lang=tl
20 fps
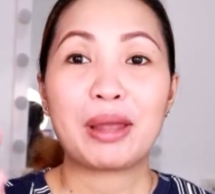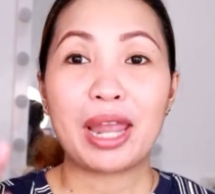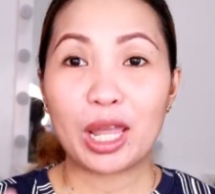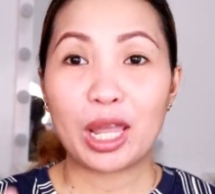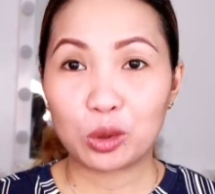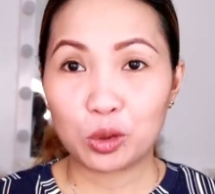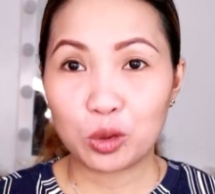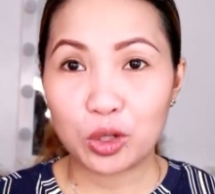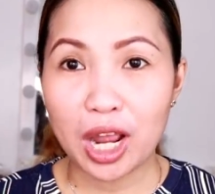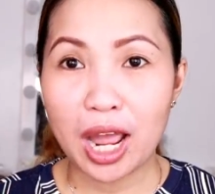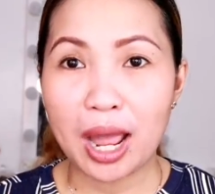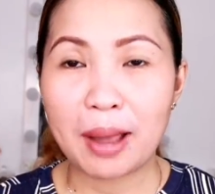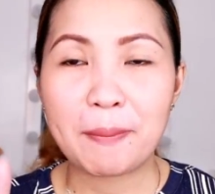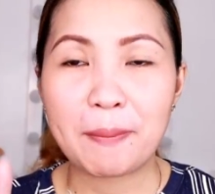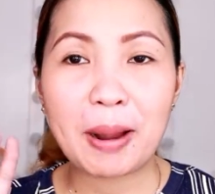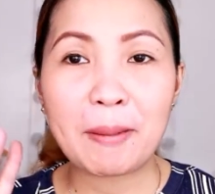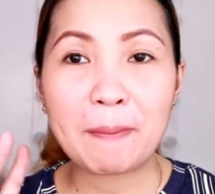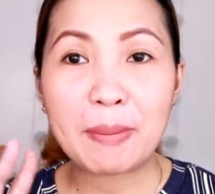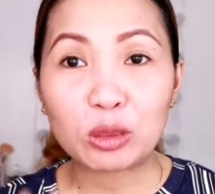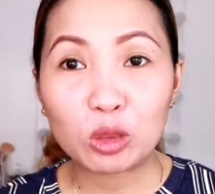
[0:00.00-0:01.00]
eto na,
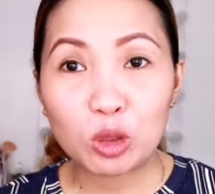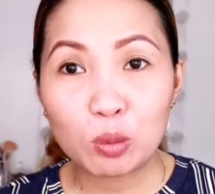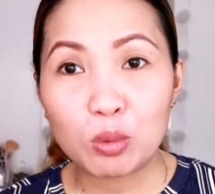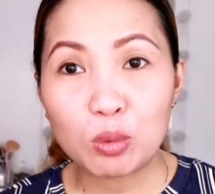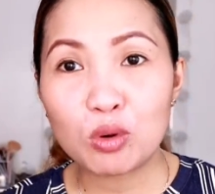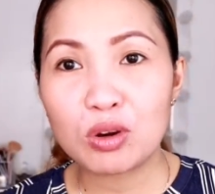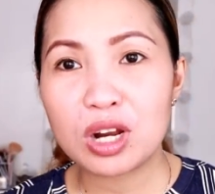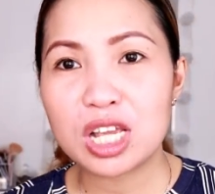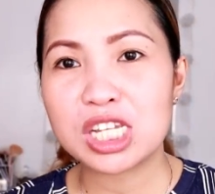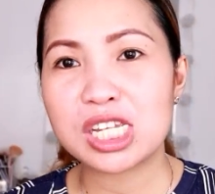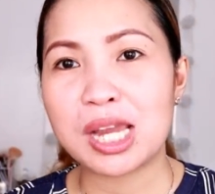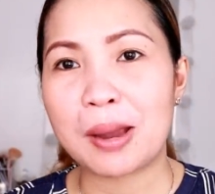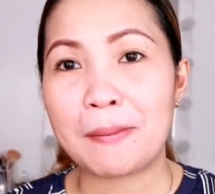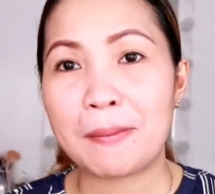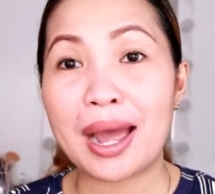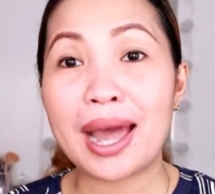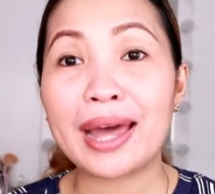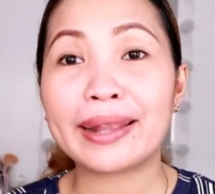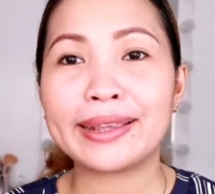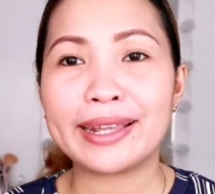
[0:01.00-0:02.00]
pagpatubo na siya,
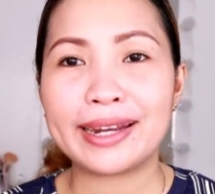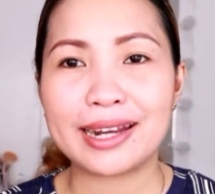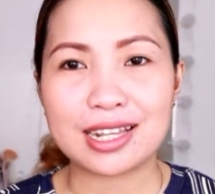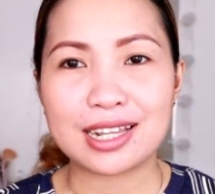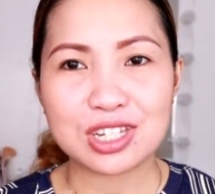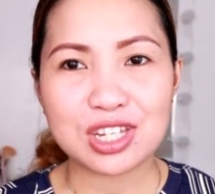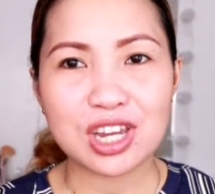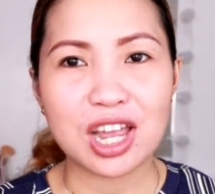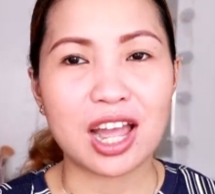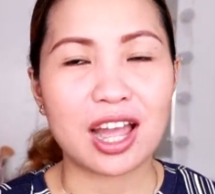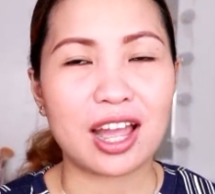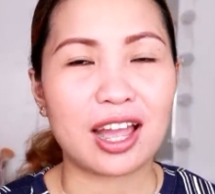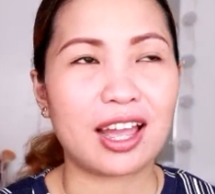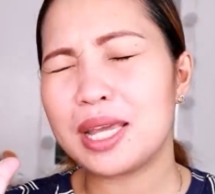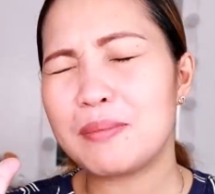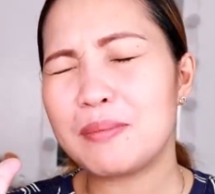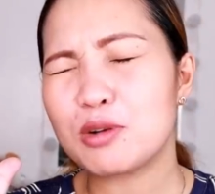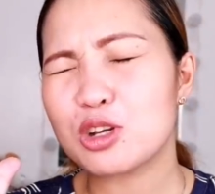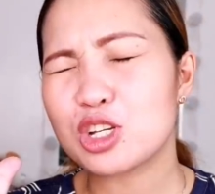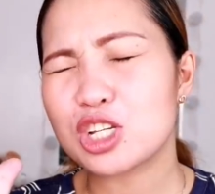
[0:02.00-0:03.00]
makati na siya.
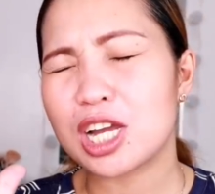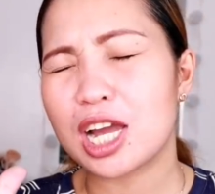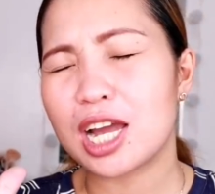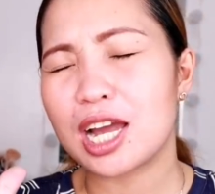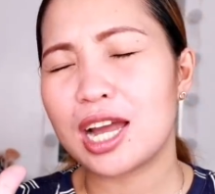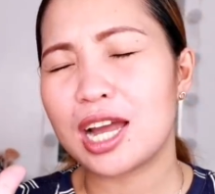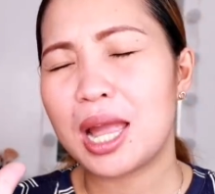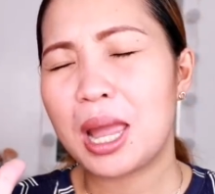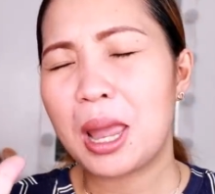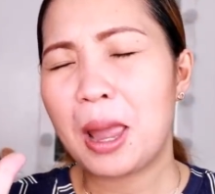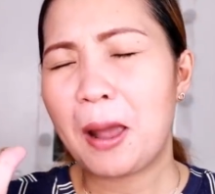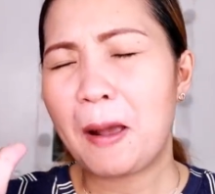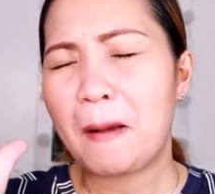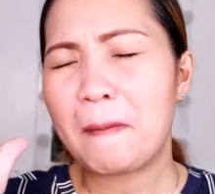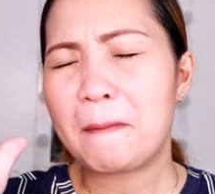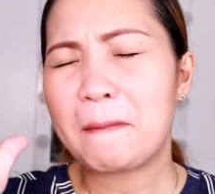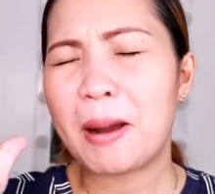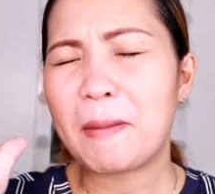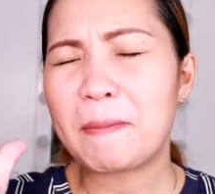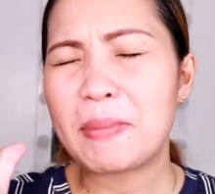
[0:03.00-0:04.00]
Hindi mo siya
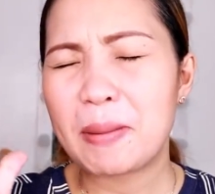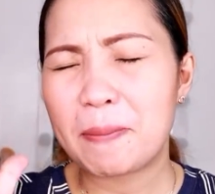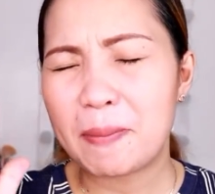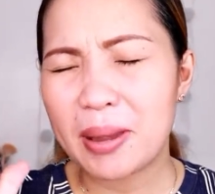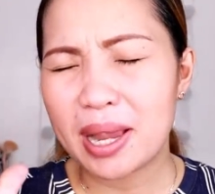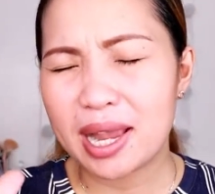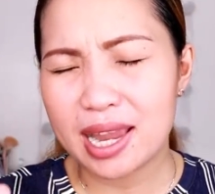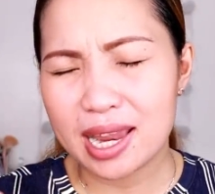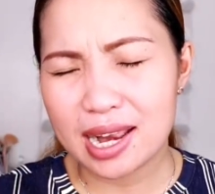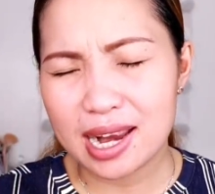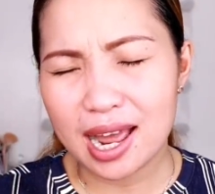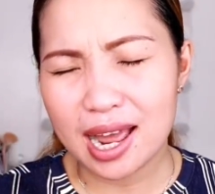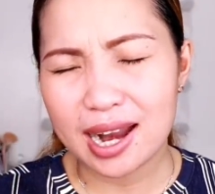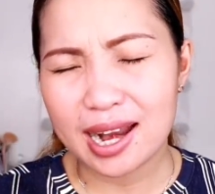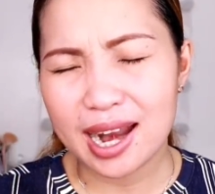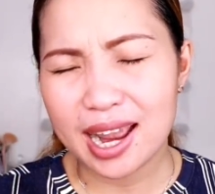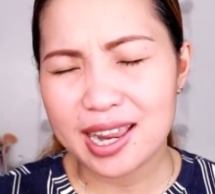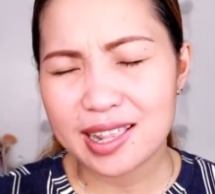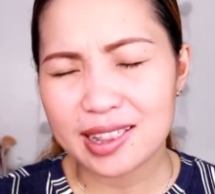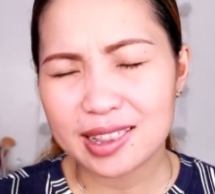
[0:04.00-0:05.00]
mapipigilan
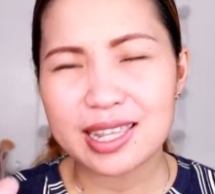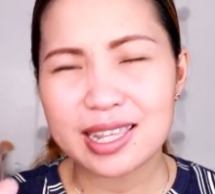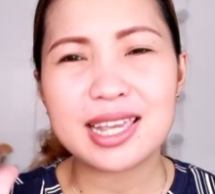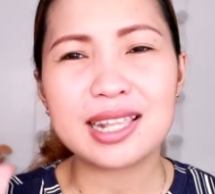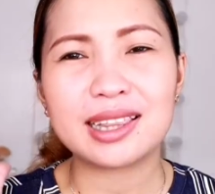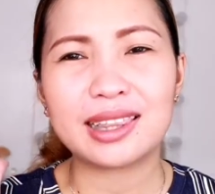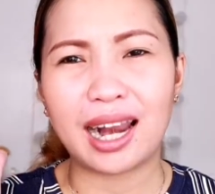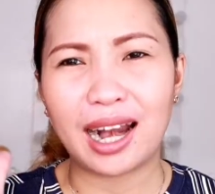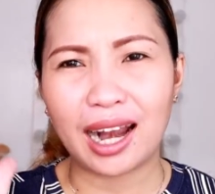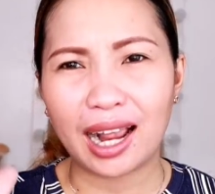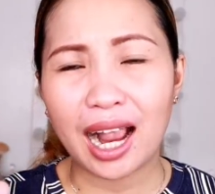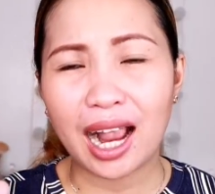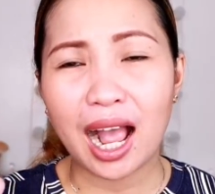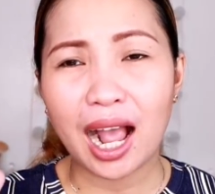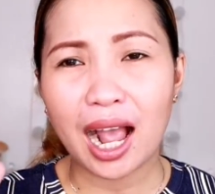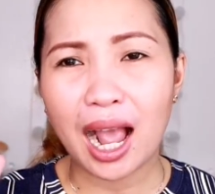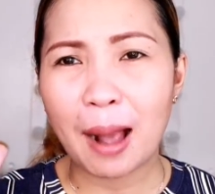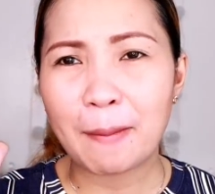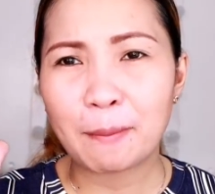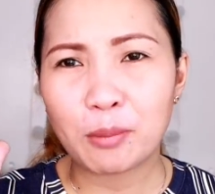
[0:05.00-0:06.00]
na hindi
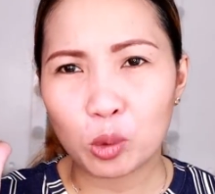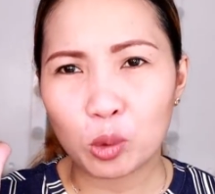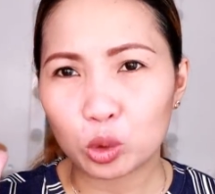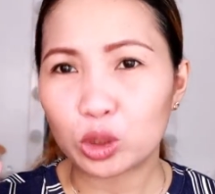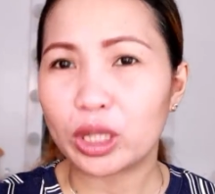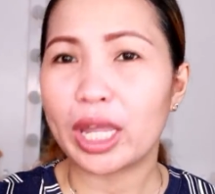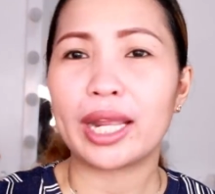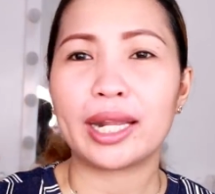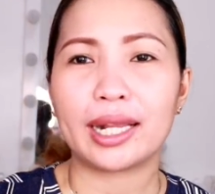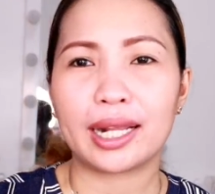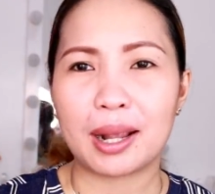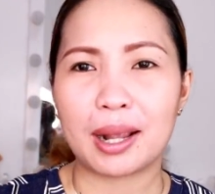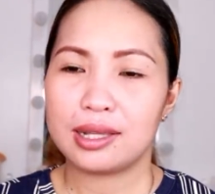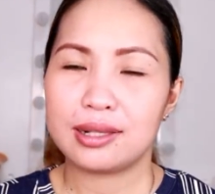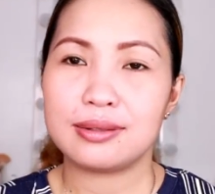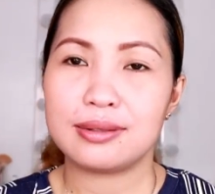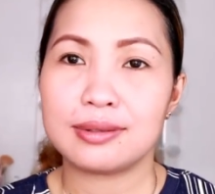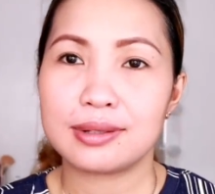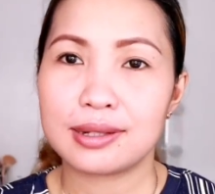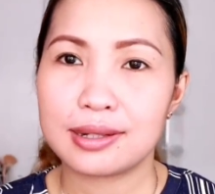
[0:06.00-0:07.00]
talaga kamutin.
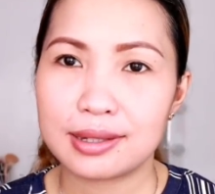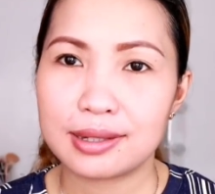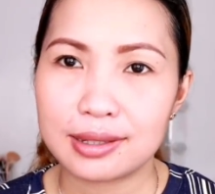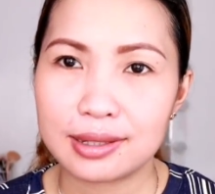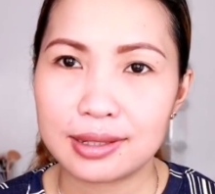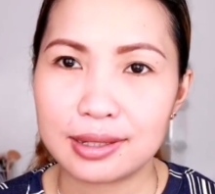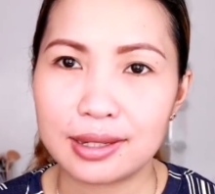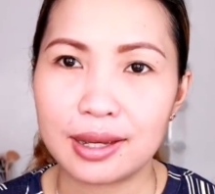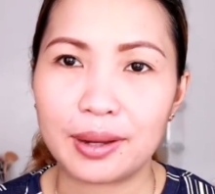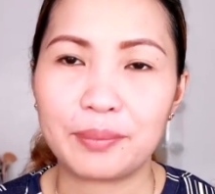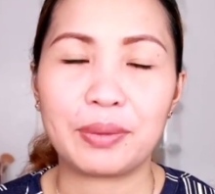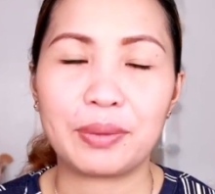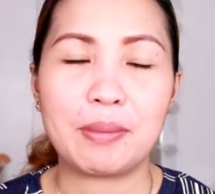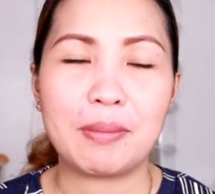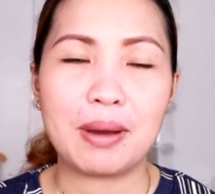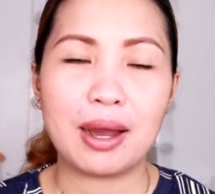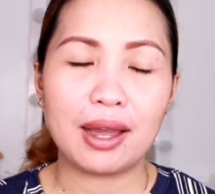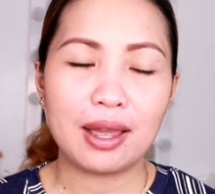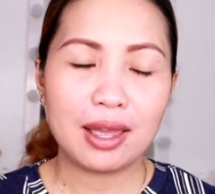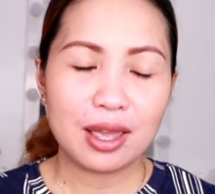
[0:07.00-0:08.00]
Nakakahiya, di
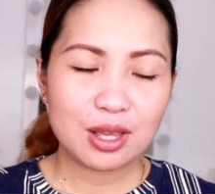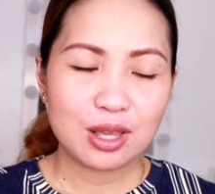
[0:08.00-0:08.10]
ba?